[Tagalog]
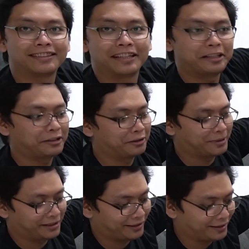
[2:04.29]
Ayun,
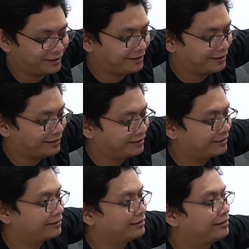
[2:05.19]
dumating kanina eh.
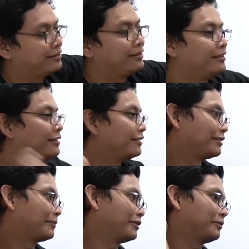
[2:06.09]

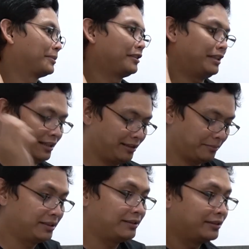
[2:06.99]
Pati
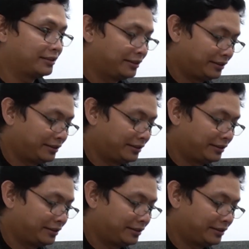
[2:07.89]
lalabas.